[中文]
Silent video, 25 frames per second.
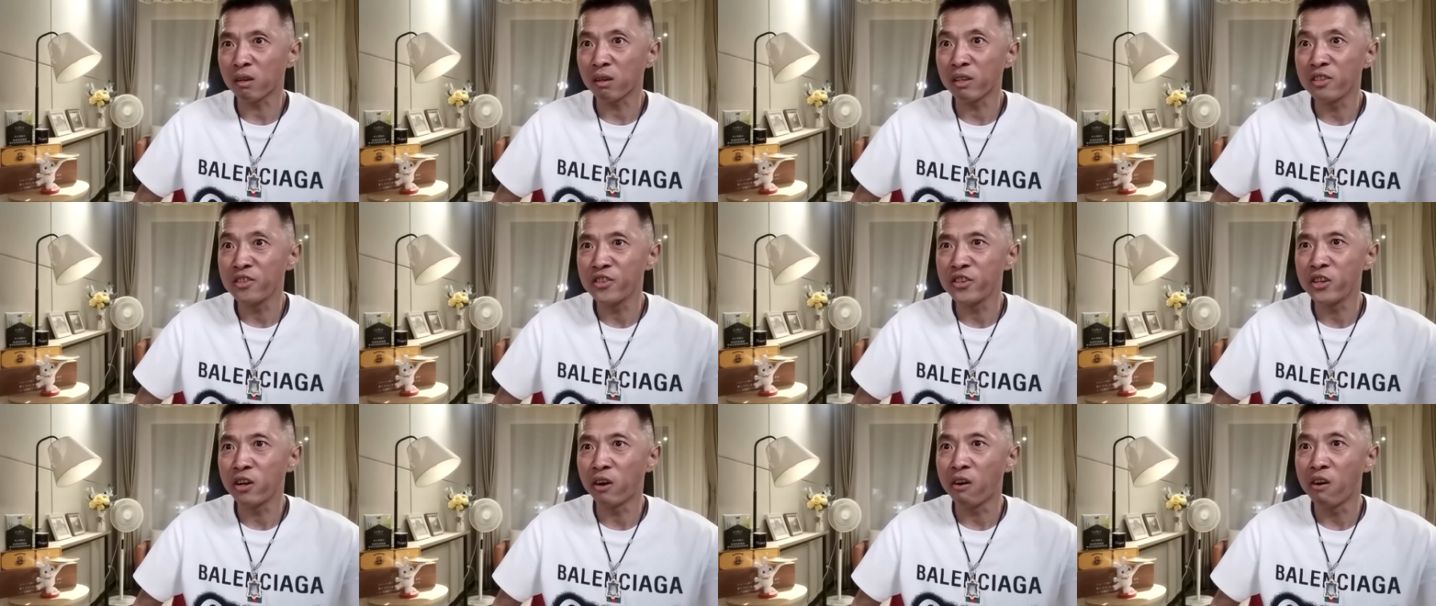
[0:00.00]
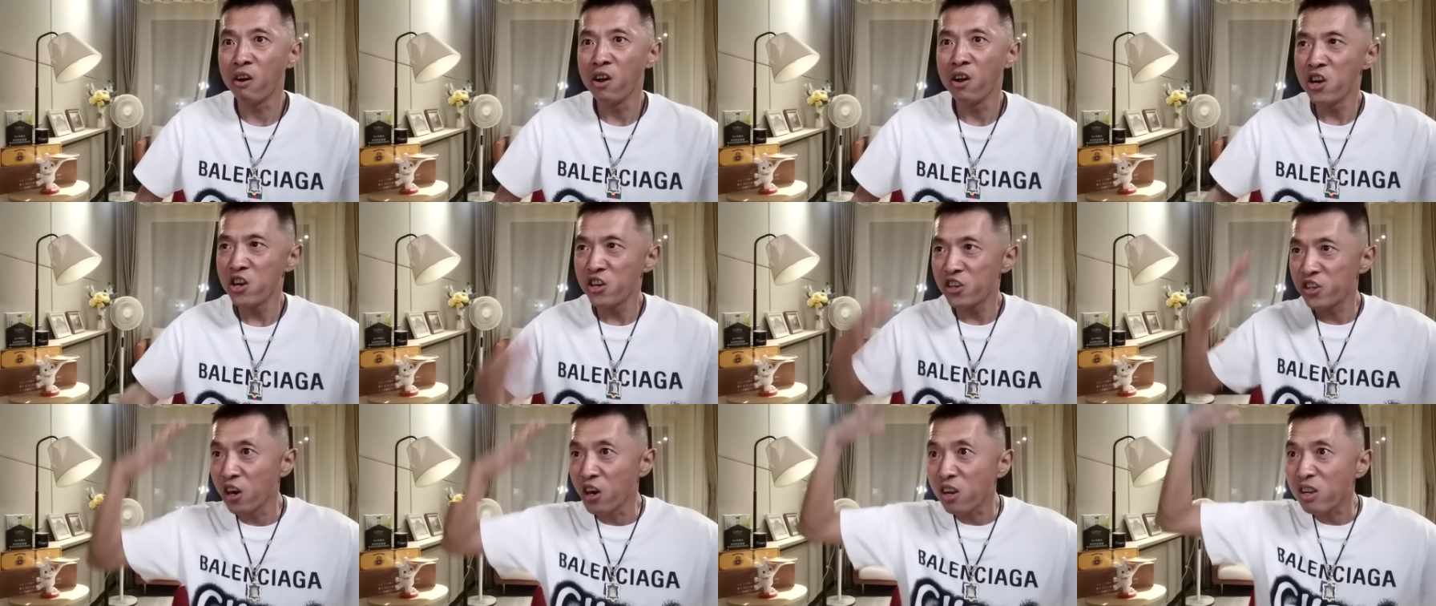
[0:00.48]
我跟你讲，
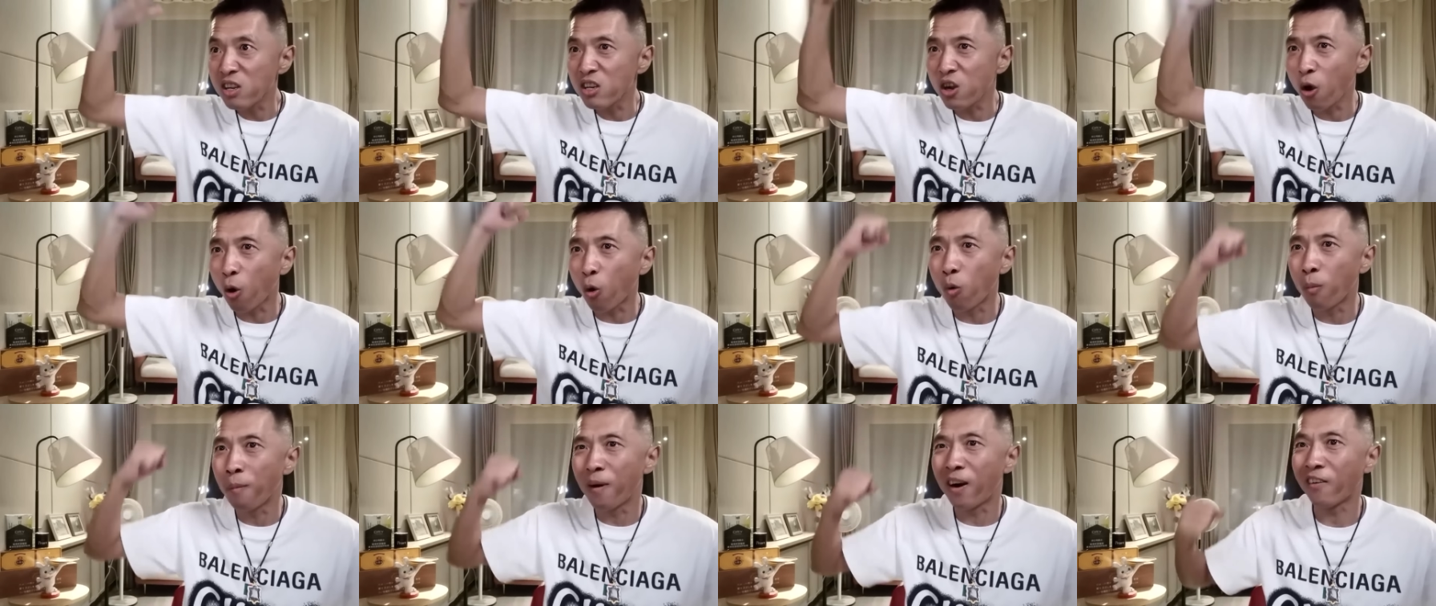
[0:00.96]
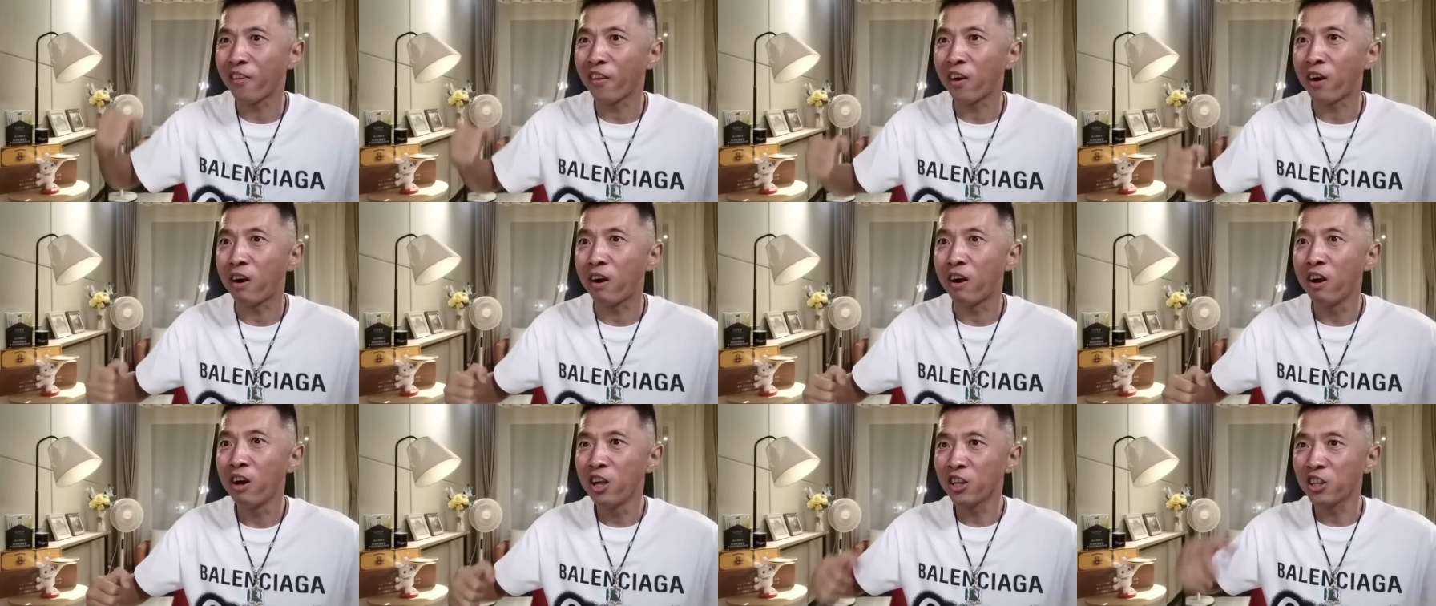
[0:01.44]
人高马
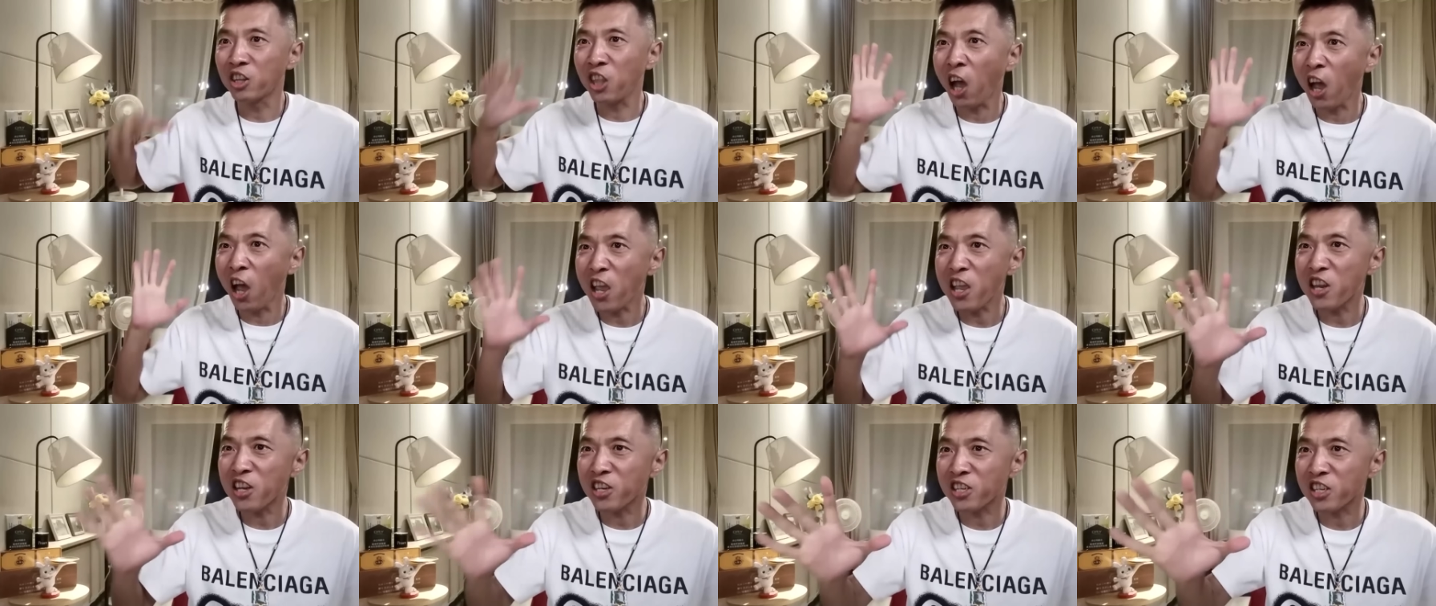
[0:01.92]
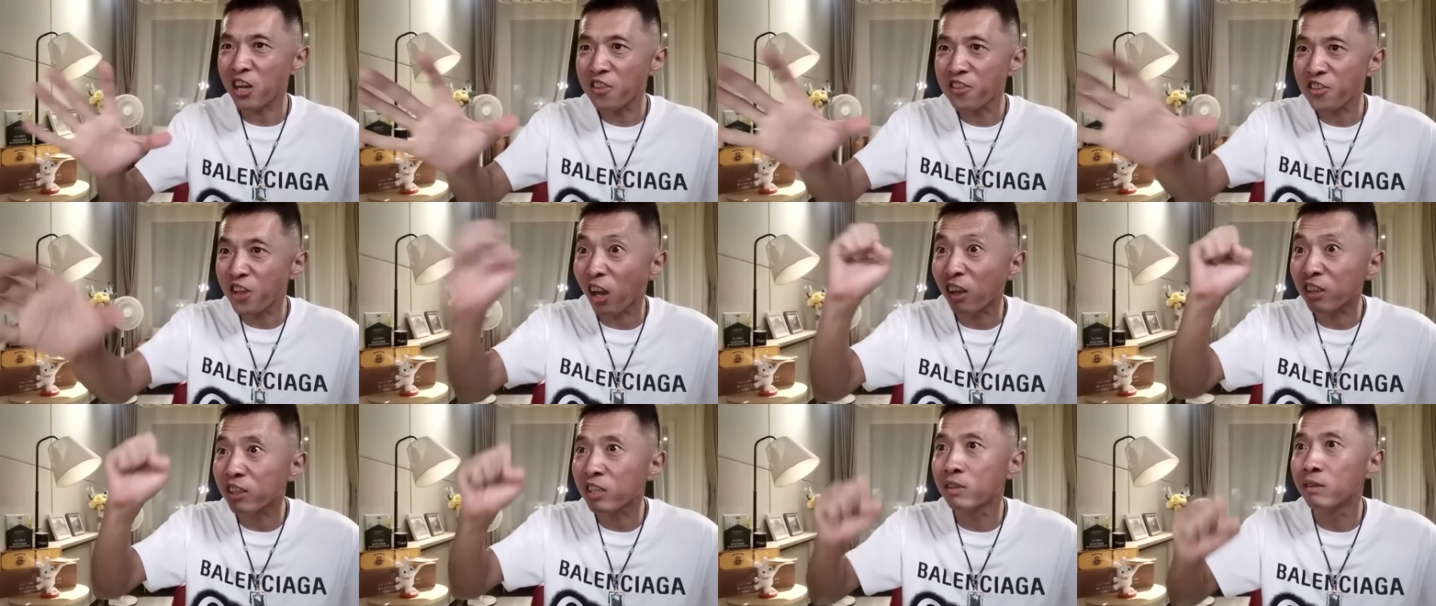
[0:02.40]
大，泰山
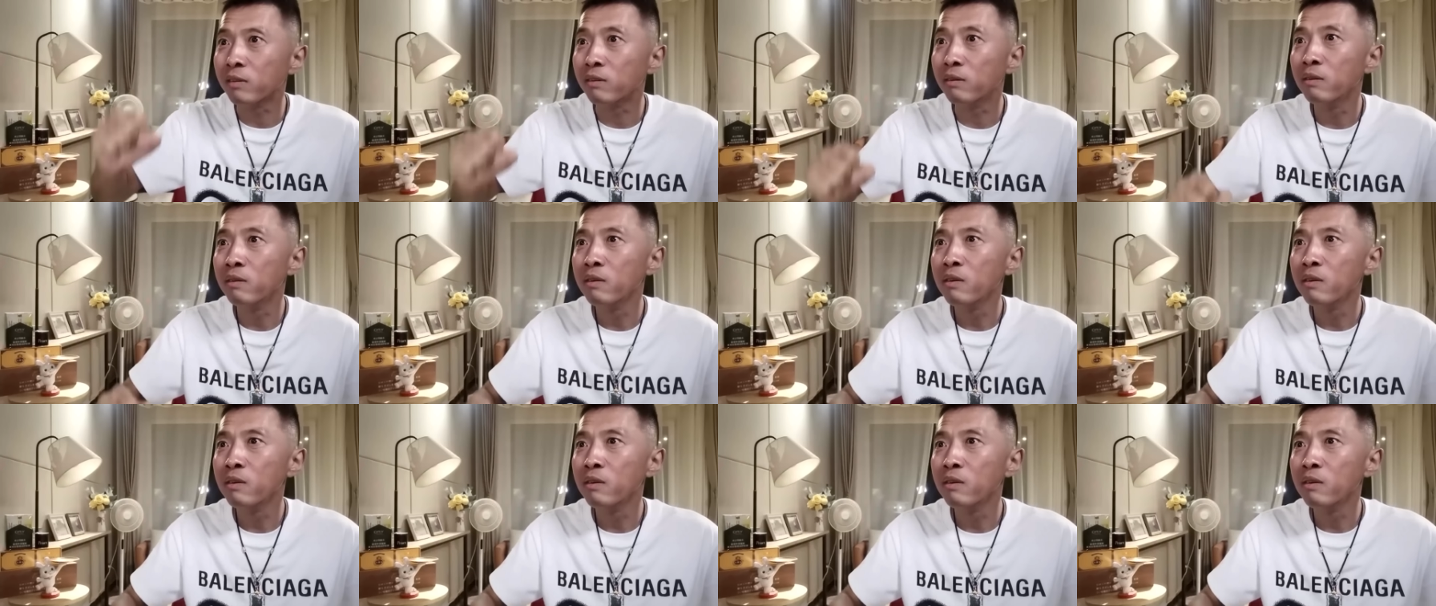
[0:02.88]
压顶。